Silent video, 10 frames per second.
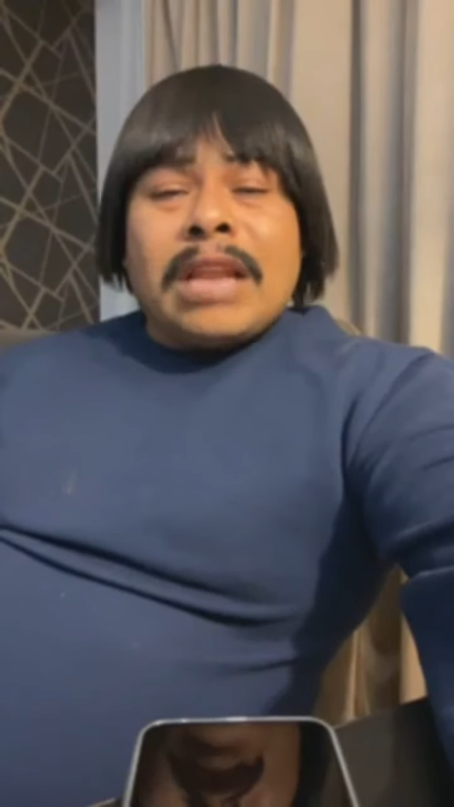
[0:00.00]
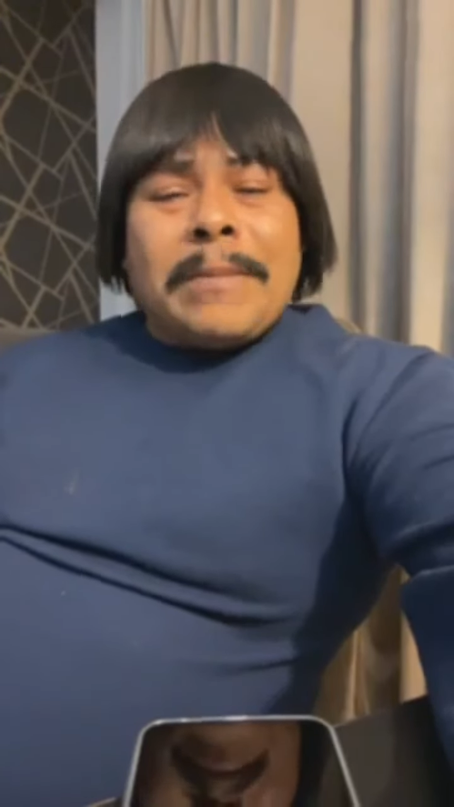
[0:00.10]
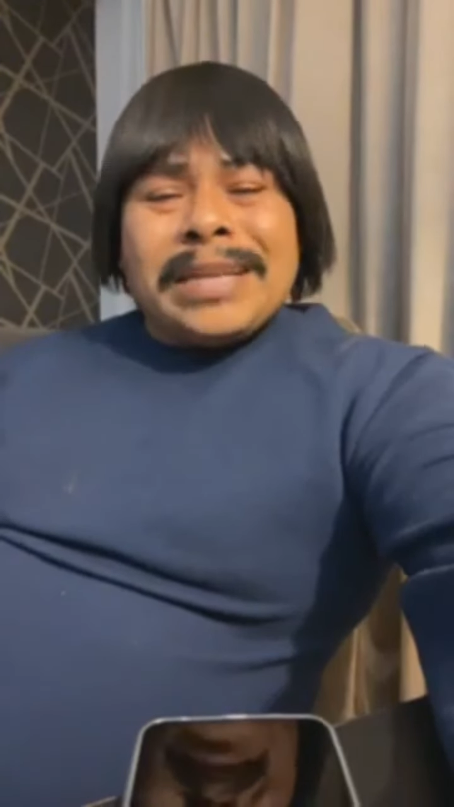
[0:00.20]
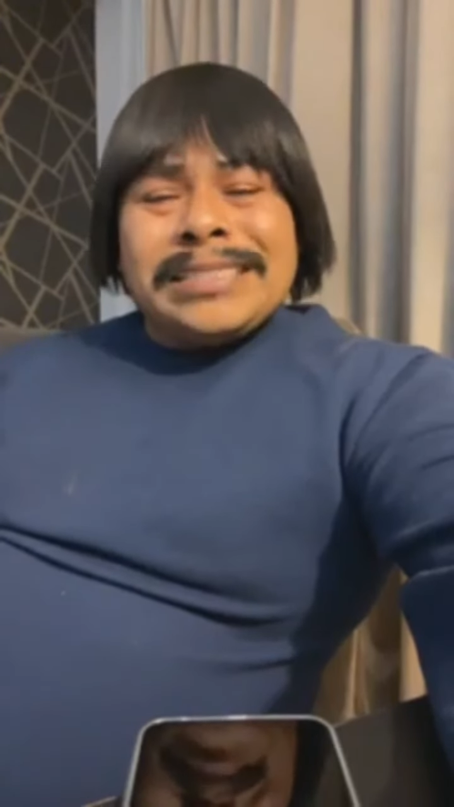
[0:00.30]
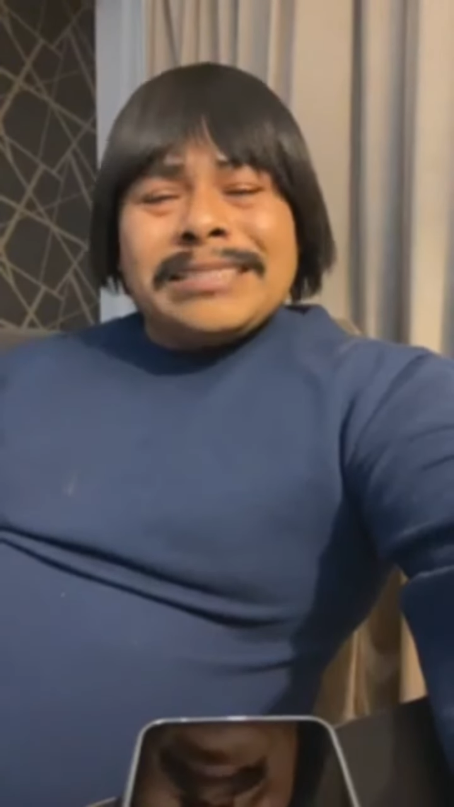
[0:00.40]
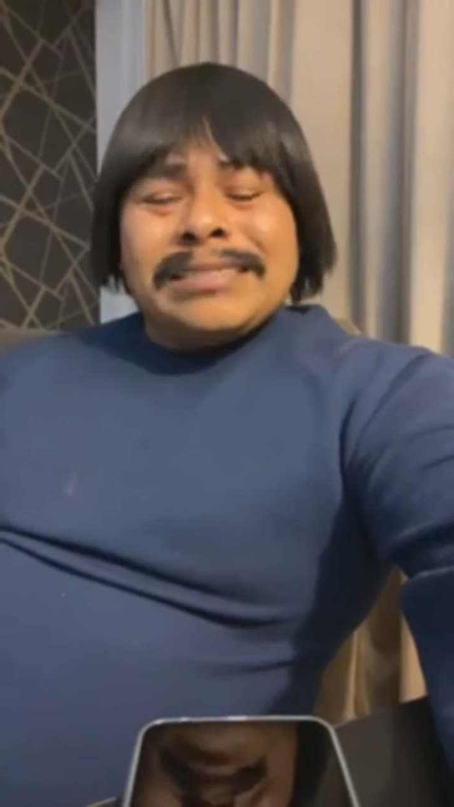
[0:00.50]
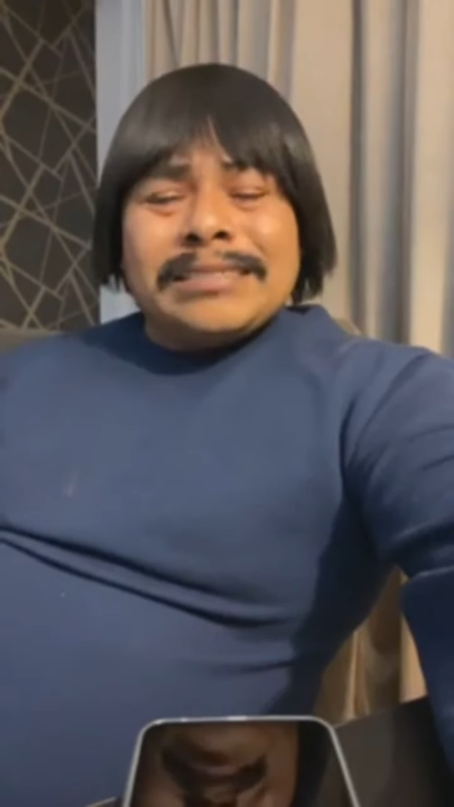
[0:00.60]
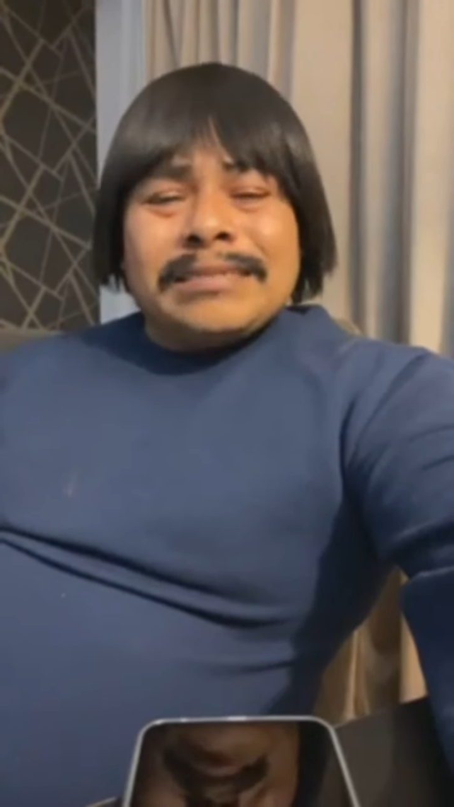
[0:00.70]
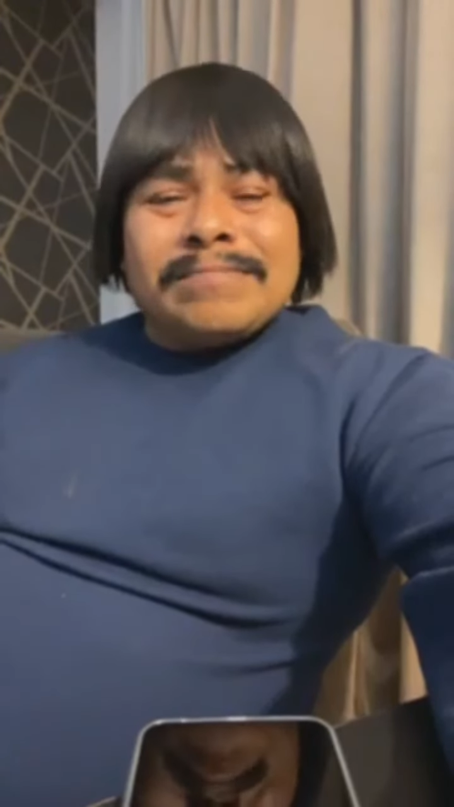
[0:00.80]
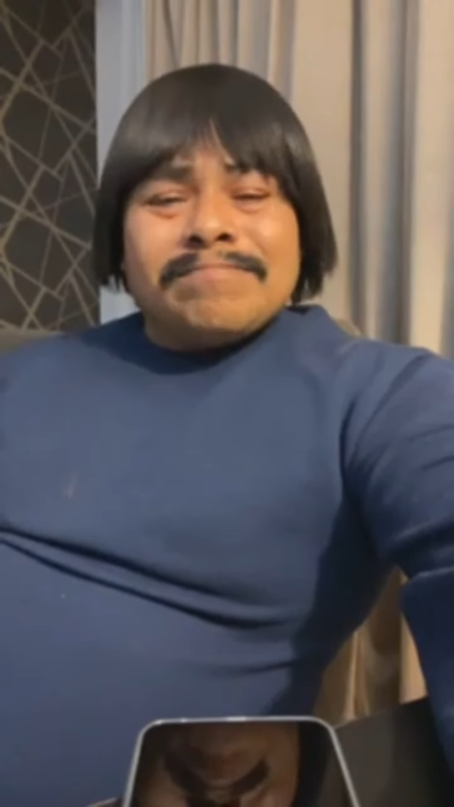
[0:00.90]
nada más
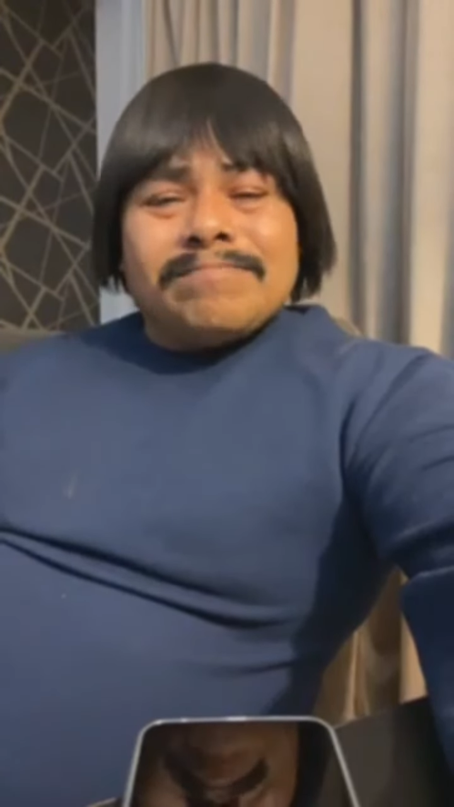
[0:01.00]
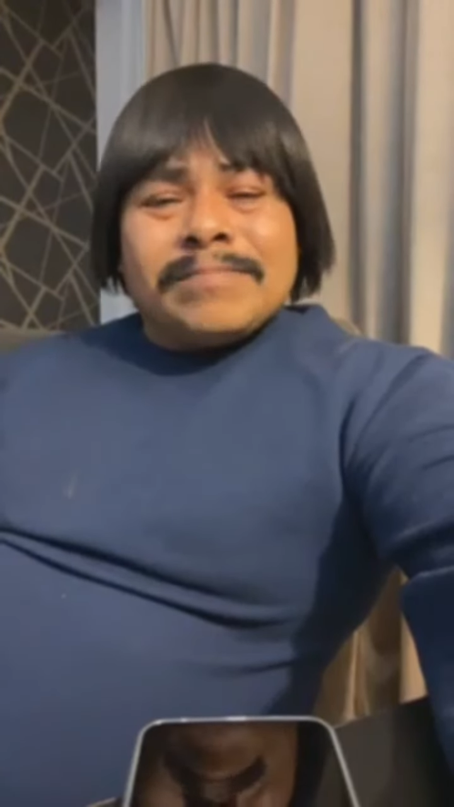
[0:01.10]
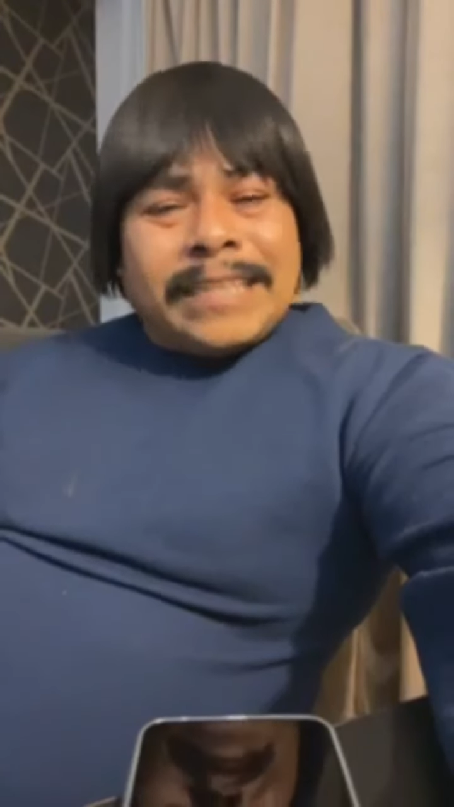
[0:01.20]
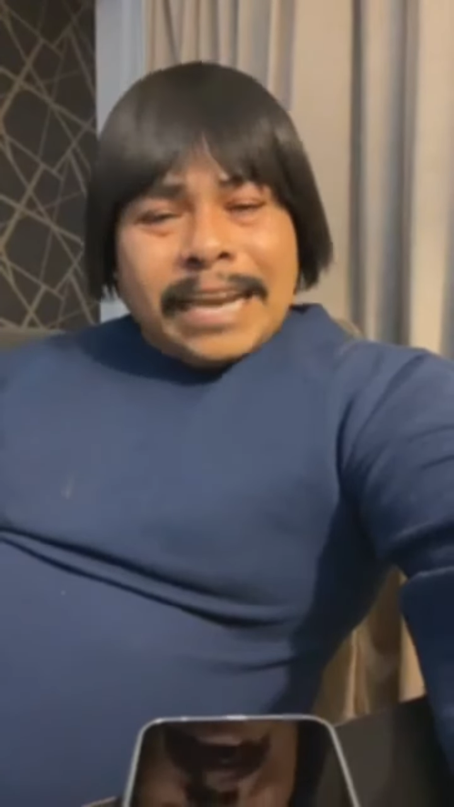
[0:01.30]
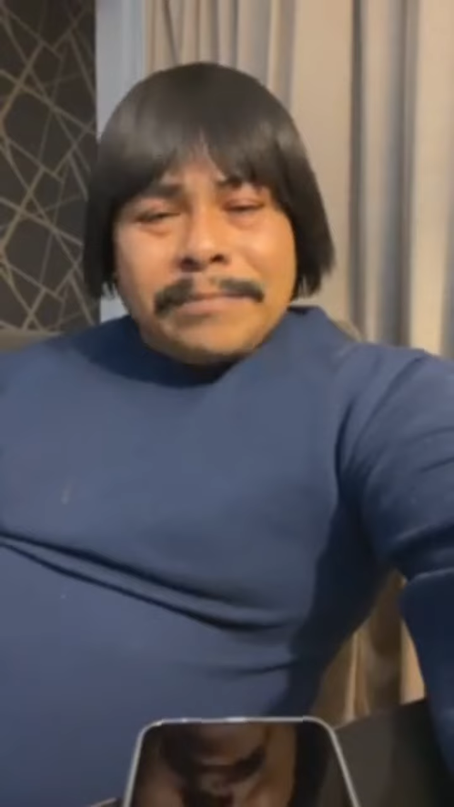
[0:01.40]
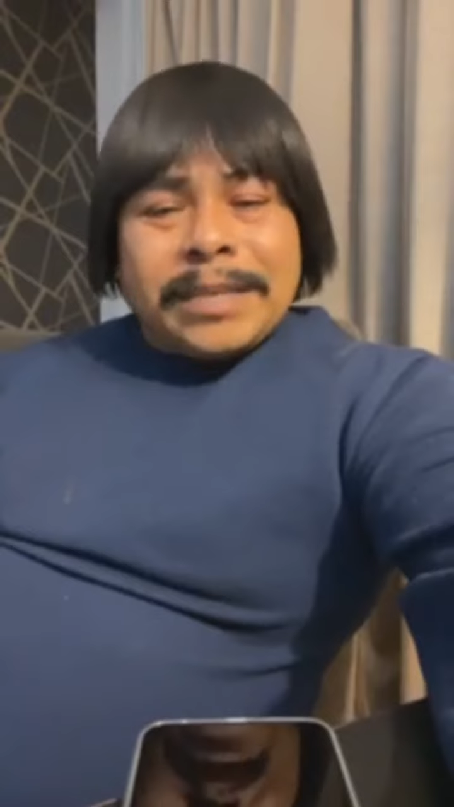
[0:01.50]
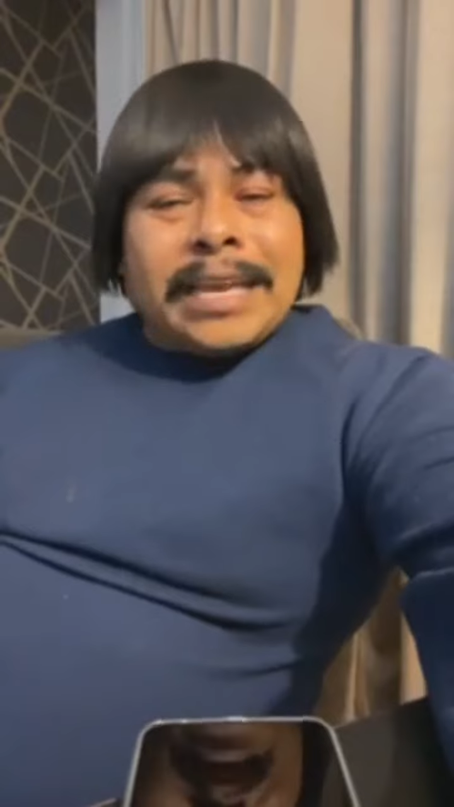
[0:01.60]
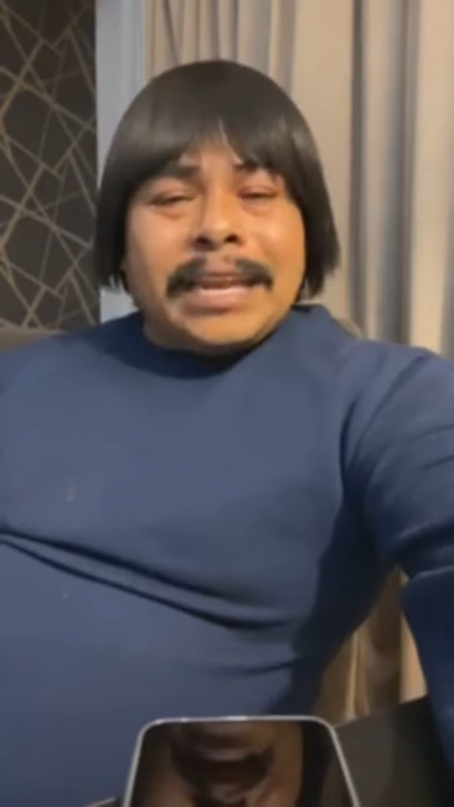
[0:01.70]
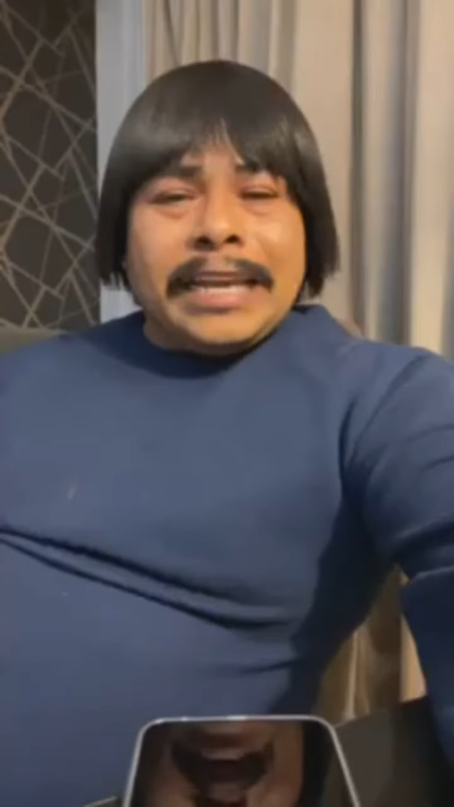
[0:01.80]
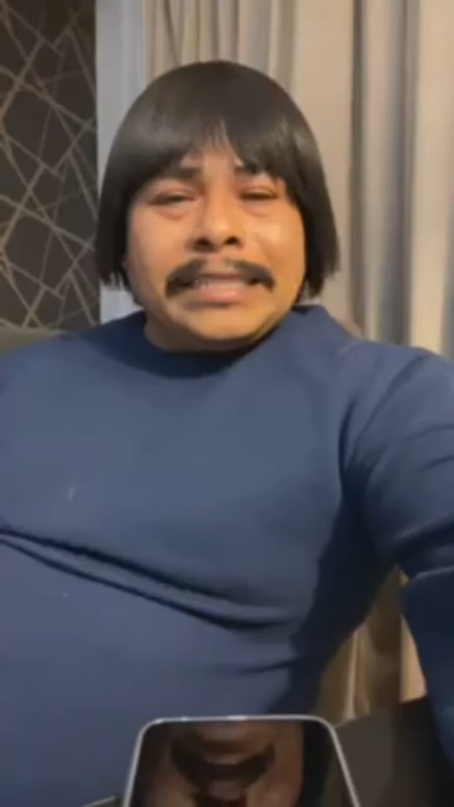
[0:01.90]
díganme
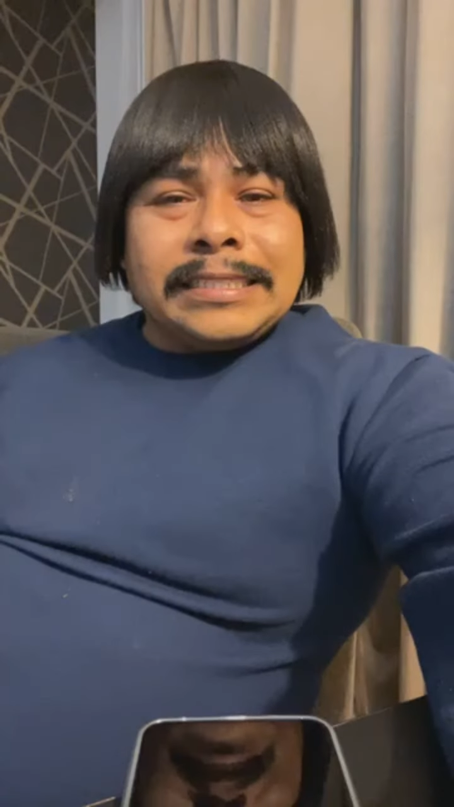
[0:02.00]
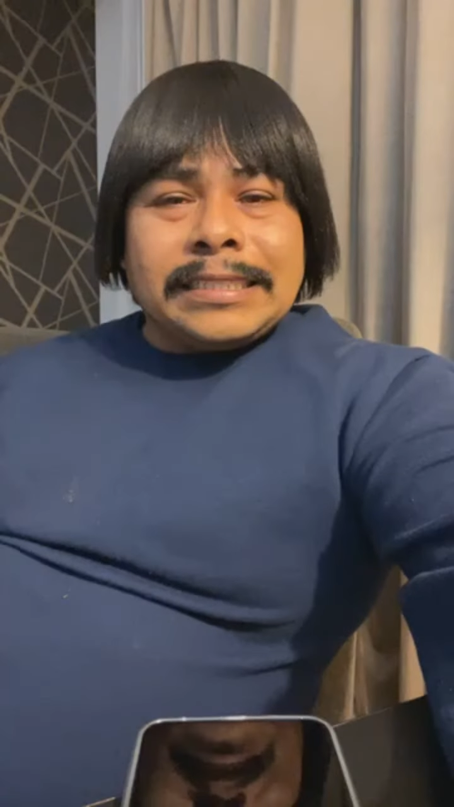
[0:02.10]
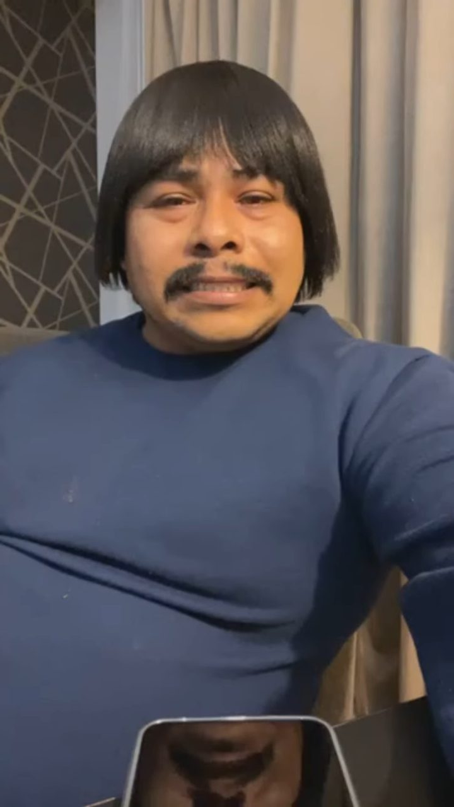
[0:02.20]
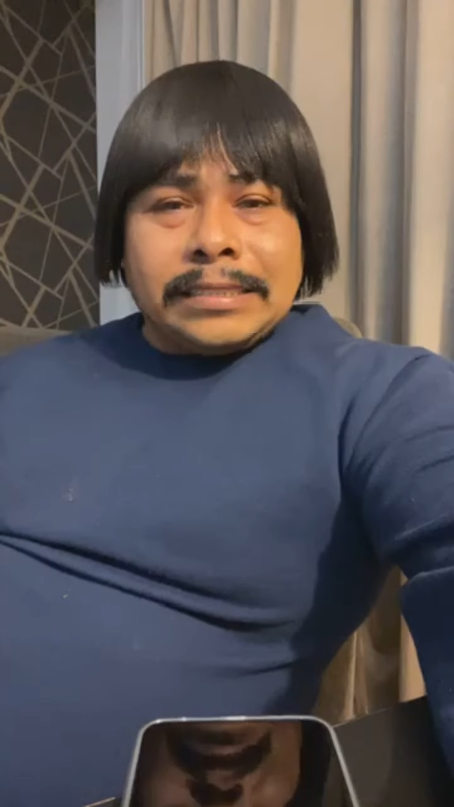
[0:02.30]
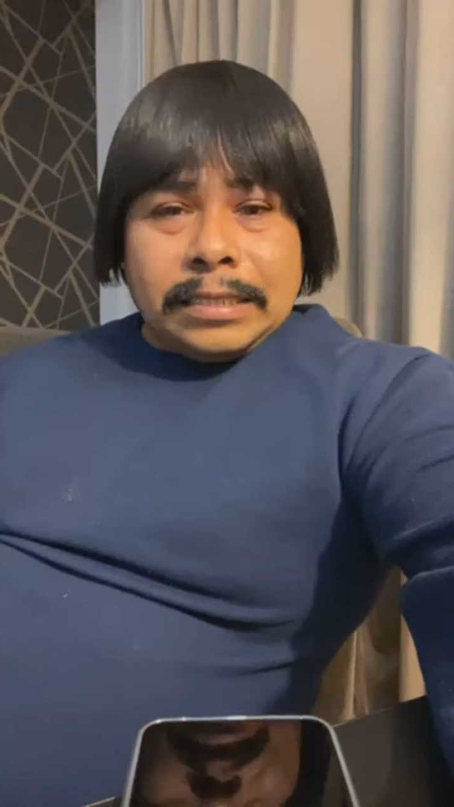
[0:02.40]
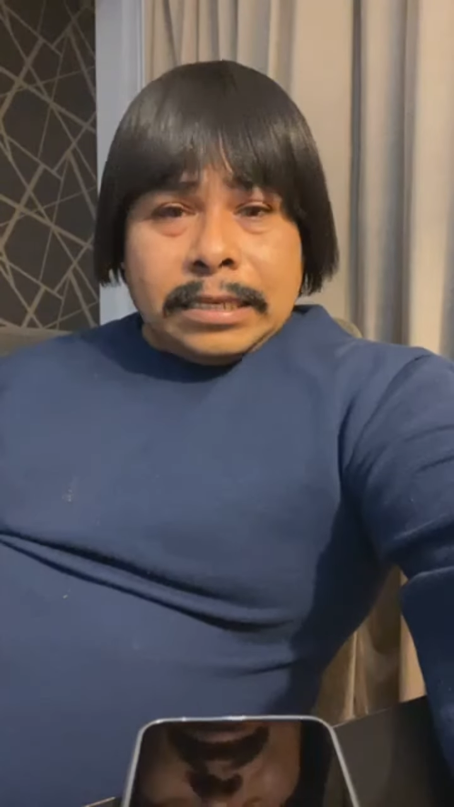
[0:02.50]
quién es